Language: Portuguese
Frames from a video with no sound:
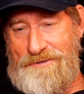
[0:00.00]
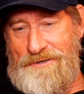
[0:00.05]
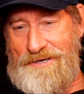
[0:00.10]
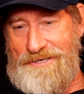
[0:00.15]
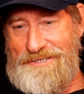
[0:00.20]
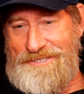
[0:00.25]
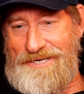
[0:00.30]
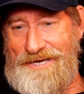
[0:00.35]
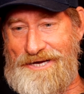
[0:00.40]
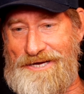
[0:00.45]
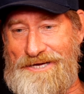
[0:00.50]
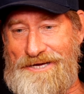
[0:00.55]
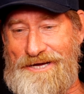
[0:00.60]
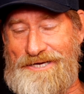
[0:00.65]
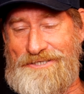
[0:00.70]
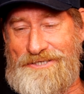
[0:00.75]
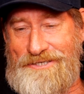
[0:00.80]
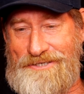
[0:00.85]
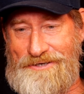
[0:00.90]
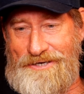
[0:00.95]
a, a,
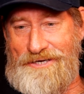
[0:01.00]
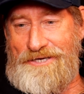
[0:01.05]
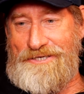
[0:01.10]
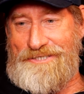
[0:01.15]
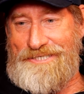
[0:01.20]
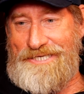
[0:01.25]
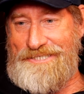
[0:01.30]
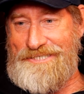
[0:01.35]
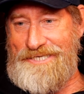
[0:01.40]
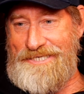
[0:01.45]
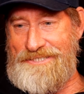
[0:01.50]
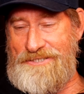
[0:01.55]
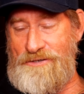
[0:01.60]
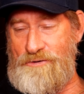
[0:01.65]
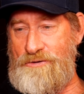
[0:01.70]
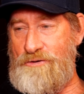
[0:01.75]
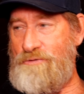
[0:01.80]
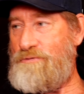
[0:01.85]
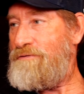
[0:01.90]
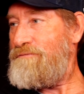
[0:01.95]
acho que a
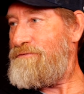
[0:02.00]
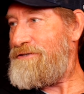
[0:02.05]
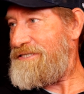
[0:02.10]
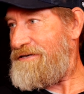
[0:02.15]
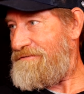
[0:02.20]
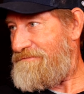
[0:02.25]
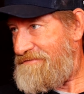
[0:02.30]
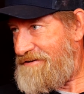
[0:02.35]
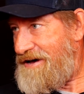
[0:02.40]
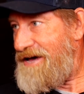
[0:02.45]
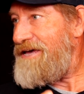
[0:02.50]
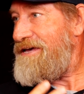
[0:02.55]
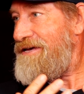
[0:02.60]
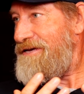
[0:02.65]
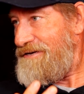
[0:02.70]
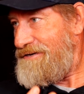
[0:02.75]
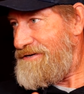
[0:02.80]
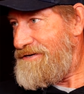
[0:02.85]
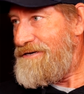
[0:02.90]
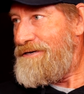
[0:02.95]
sensação de quando você vai
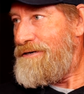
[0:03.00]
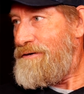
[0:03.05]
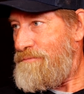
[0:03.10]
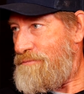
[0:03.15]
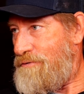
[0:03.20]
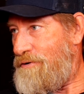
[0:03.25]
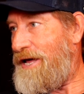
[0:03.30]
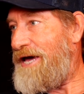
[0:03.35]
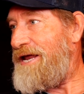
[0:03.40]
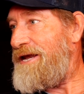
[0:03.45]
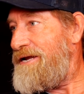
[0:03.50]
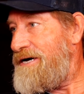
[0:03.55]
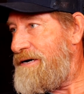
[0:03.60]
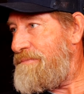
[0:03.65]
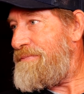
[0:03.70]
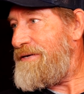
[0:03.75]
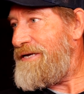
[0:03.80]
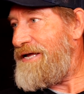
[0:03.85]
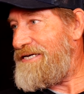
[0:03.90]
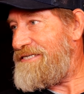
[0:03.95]
pro
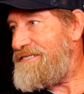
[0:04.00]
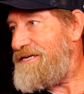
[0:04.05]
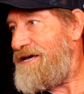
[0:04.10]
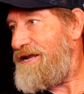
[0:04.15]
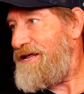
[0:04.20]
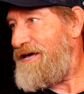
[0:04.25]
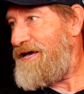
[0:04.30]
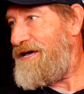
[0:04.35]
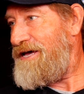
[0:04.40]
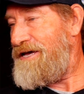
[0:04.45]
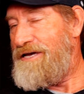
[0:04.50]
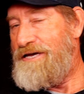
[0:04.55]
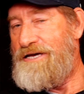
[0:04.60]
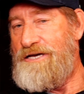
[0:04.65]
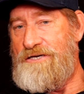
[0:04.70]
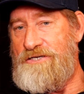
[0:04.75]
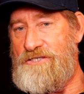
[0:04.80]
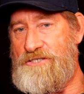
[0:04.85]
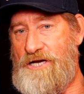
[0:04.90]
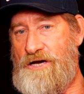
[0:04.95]
line-up em Nazaré,
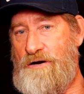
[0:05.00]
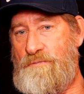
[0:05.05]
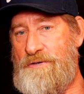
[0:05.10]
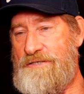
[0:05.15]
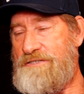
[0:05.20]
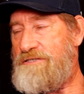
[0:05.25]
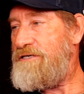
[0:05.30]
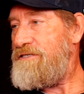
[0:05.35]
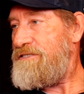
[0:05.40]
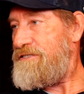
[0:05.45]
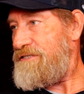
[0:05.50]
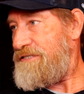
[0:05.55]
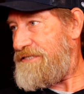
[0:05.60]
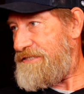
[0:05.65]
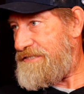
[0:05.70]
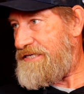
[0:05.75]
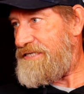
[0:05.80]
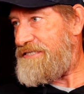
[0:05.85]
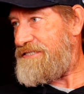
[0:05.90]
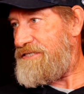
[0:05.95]
já é uma
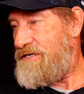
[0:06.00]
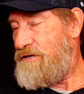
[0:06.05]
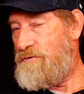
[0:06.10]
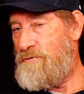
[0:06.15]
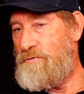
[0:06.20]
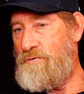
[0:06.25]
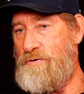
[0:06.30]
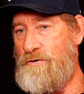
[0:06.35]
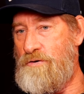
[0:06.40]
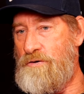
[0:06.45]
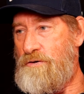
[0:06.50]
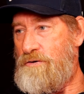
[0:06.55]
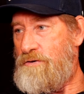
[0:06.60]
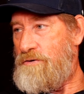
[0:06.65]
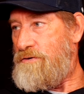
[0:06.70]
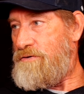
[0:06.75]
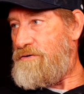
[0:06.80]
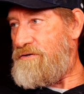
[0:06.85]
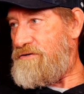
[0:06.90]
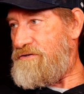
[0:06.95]
sensação
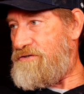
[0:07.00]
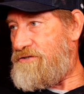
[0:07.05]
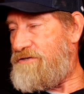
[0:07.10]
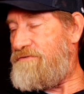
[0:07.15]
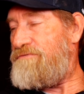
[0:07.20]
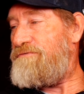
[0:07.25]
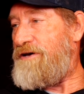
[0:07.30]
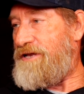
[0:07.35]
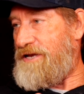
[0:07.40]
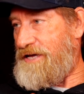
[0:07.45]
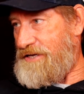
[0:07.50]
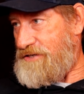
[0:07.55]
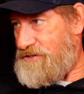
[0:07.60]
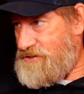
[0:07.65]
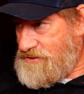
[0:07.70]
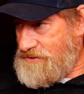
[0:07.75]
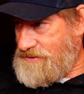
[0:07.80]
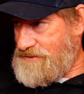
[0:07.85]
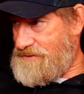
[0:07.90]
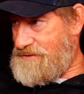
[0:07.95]

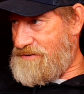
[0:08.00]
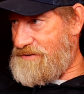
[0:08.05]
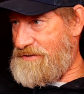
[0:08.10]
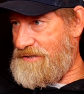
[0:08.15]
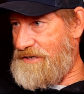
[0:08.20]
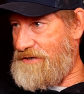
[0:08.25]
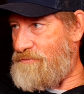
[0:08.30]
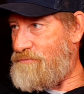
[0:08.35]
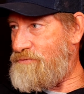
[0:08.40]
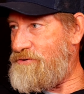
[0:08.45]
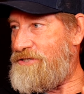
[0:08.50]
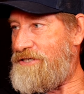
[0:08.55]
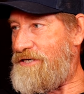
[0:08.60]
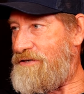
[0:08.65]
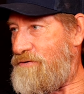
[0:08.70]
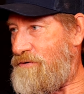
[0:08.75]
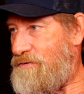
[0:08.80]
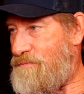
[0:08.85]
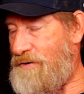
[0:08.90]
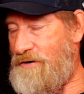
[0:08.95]
diferente, né? Num dia
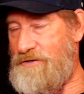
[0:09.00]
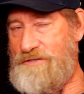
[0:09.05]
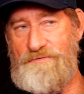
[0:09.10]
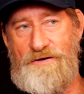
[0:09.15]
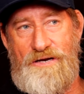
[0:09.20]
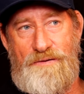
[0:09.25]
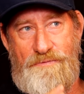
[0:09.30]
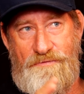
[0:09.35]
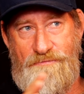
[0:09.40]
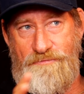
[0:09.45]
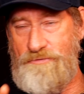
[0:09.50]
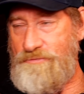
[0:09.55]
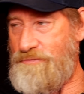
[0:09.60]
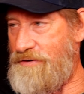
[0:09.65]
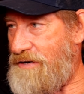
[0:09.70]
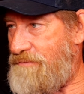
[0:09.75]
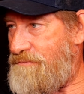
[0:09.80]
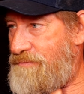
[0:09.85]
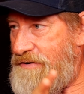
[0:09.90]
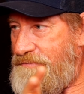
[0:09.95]
normal, você vai lá para
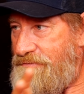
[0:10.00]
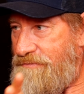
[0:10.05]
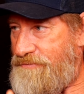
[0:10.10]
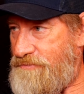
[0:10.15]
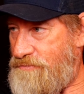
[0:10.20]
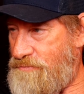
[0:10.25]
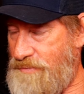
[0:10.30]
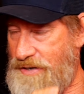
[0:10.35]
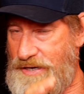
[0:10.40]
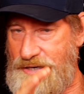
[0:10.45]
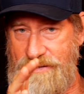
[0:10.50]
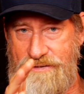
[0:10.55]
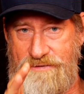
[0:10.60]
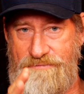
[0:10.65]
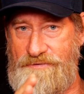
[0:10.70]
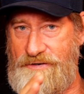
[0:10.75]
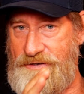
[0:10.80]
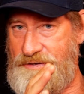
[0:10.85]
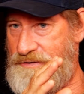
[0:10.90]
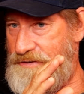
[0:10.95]
fotografar, pra filmar,
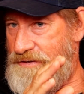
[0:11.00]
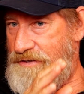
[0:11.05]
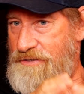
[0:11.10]
você vai